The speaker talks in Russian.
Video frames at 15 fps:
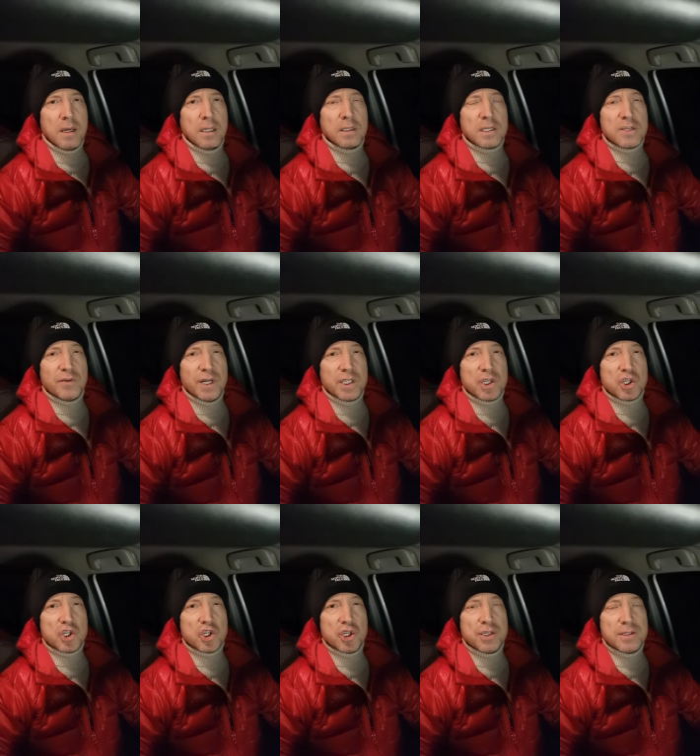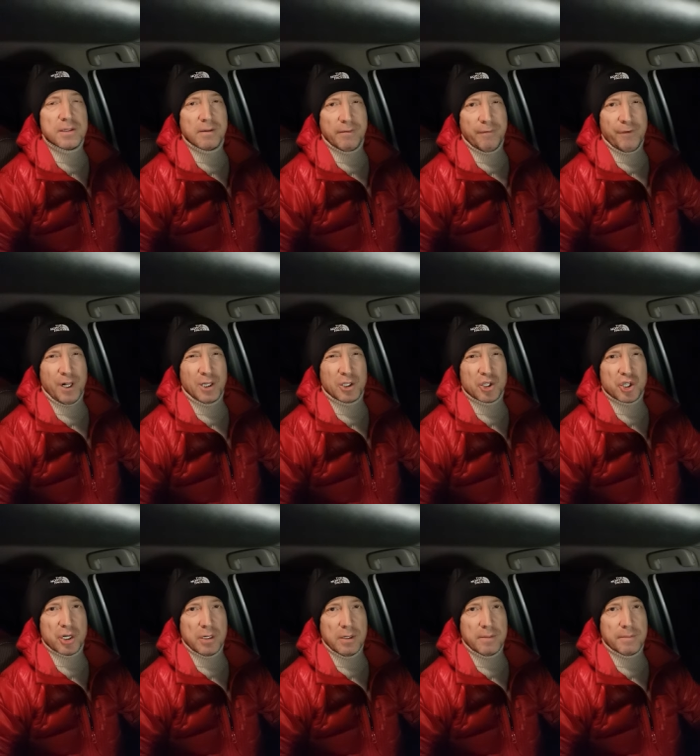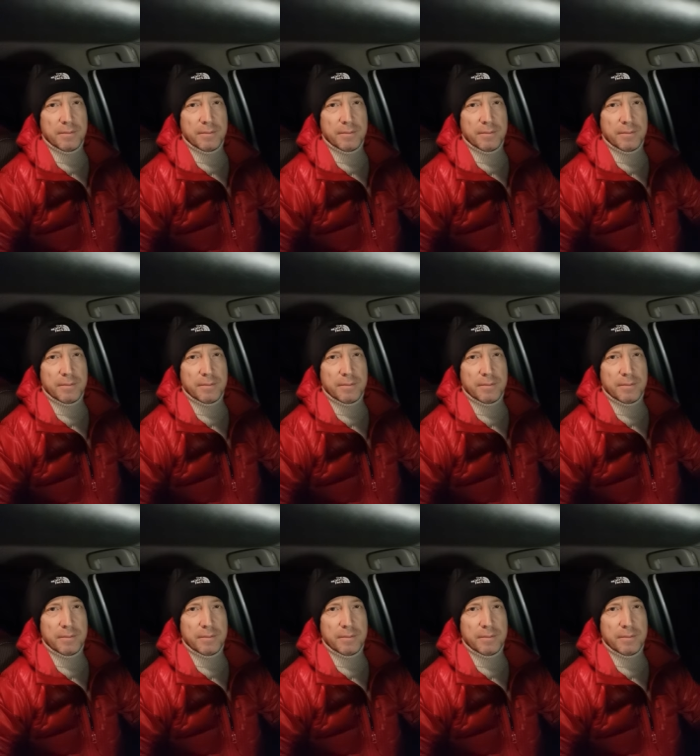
Это называется жизнь во лжи.